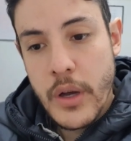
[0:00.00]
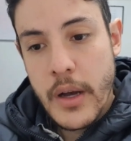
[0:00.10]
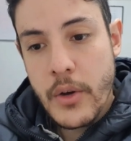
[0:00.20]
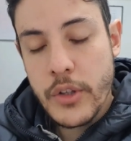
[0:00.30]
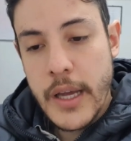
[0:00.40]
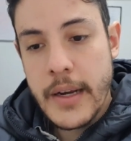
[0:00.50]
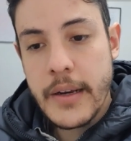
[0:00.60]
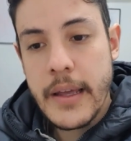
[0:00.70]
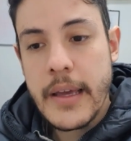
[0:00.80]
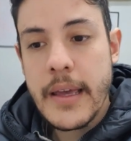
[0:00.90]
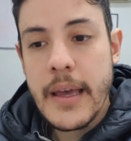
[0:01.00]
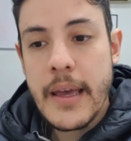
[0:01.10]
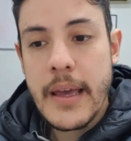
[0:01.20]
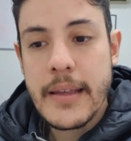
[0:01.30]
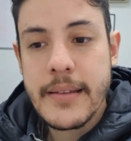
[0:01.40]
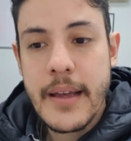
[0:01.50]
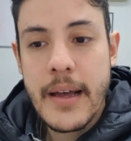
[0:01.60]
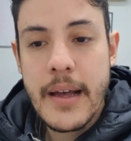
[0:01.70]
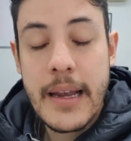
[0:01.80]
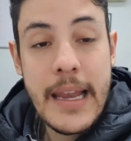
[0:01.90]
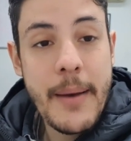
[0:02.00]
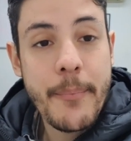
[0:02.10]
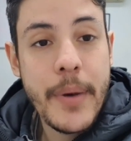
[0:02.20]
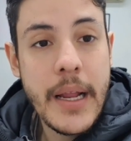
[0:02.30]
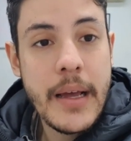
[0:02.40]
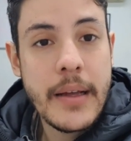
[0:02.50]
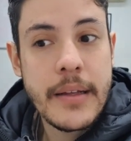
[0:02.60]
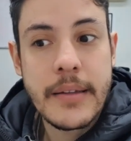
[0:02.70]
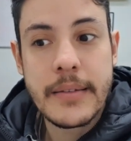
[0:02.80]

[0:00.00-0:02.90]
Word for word: a acotar es que esa lámpara,